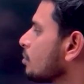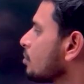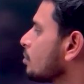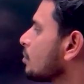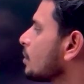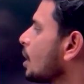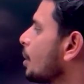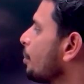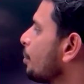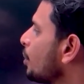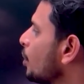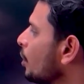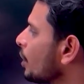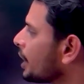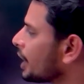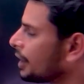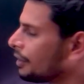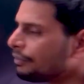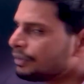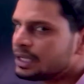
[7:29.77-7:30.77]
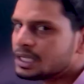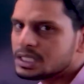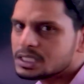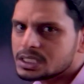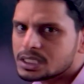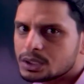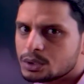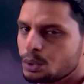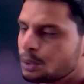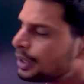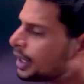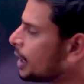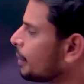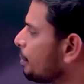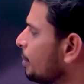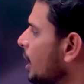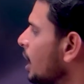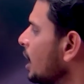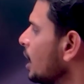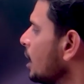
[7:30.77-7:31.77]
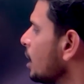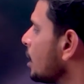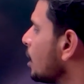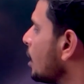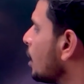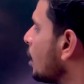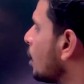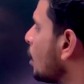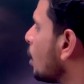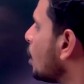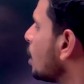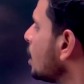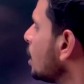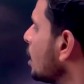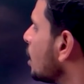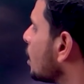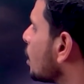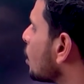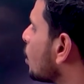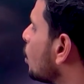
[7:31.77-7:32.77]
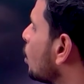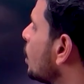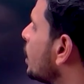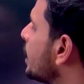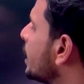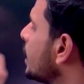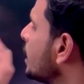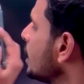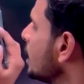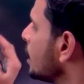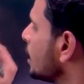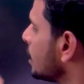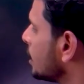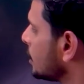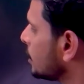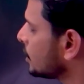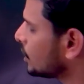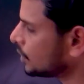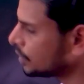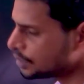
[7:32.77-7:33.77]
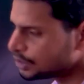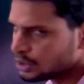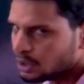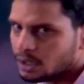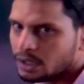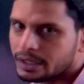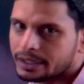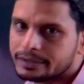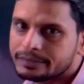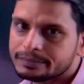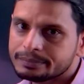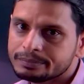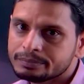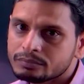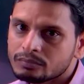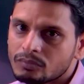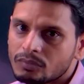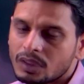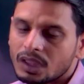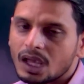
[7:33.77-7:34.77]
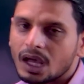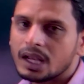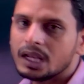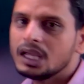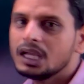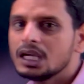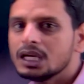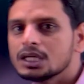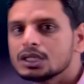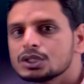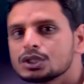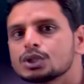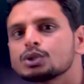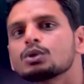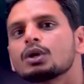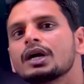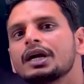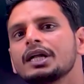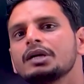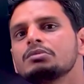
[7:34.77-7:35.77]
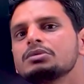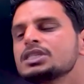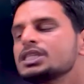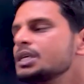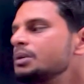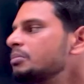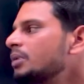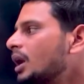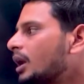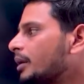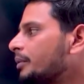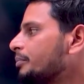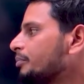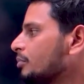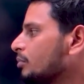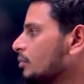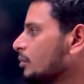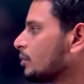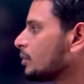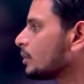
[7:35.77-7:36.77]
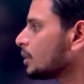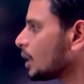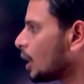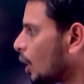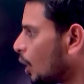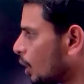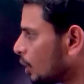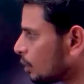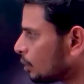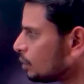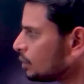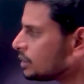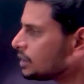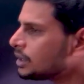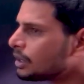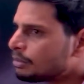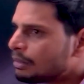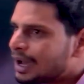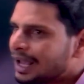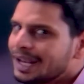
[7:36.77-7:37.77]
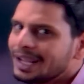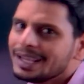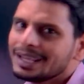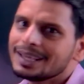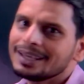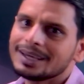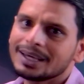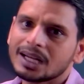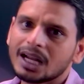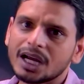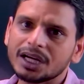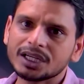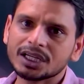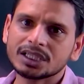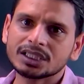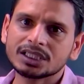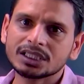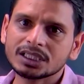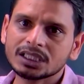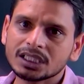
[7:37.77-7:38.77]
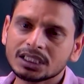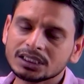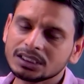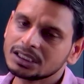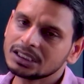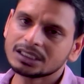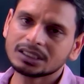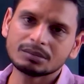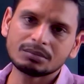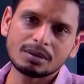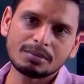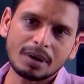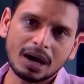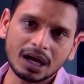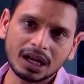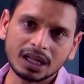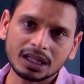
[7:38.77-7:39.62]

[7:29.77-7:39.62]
ब्रोकन विंग्स टूटे पंख और गोल्डन थ्रेशोल्ड यानी स्वर्णिम सीमा और उस जमाने की ये राइटर थी जिस समय भारत